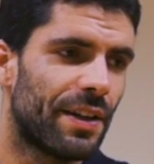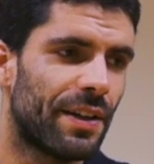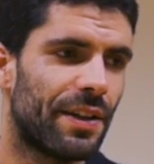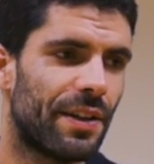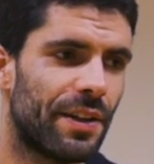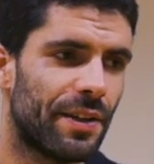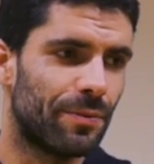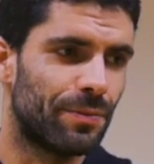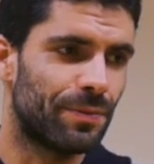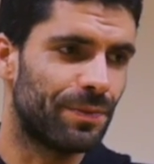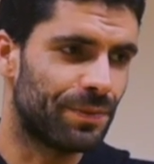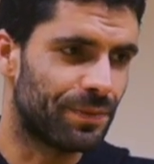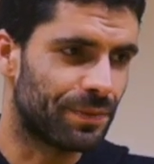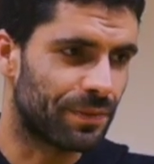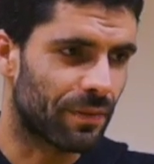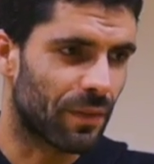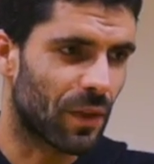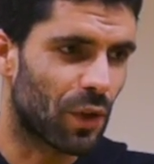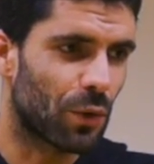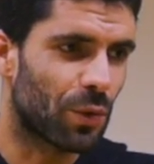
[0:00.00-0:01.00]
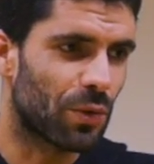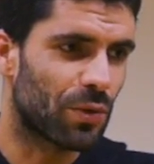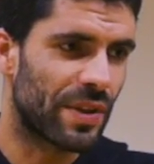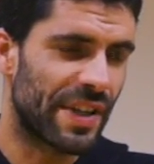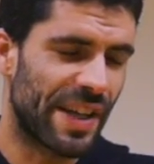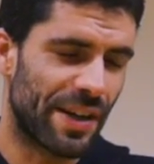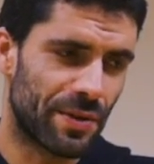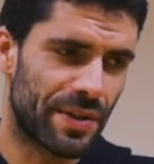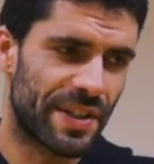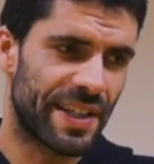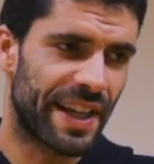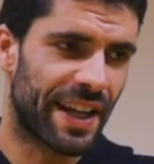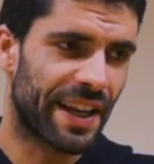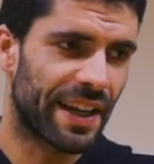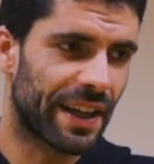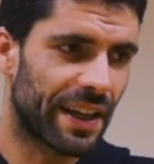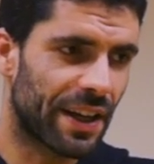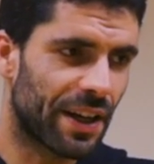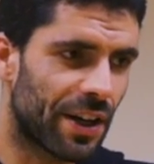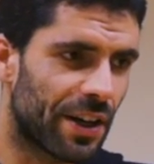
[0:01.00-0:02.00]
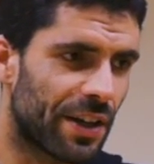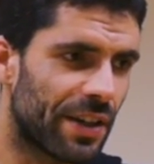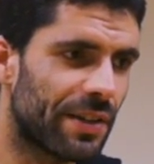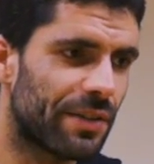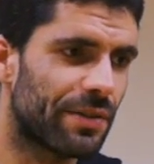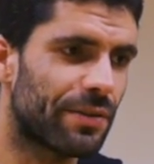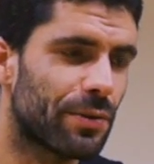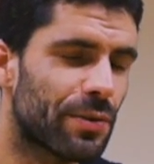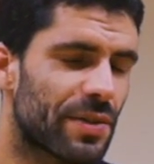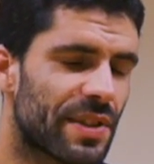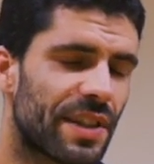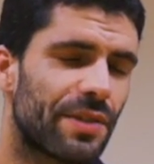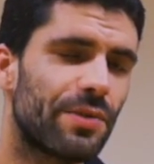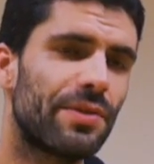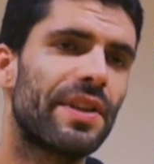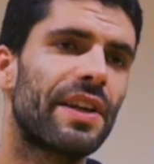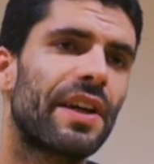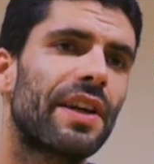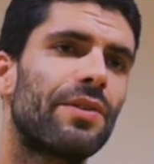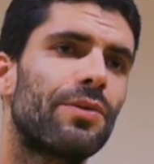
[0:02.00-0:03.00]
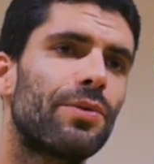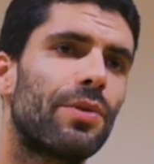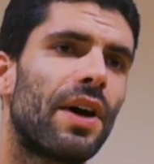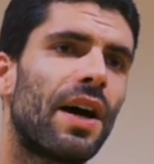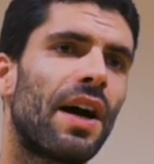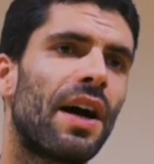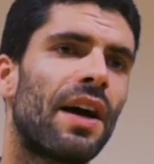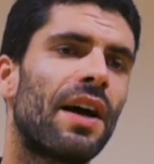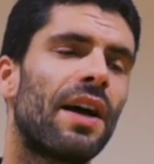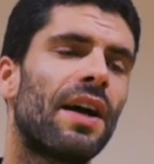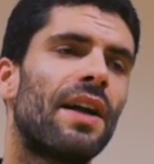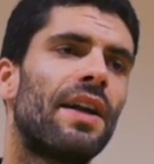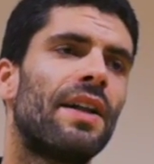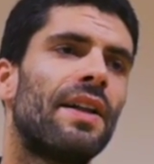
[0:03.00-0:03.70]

Euh, donc du diagnostic agricole, foncier du territoire.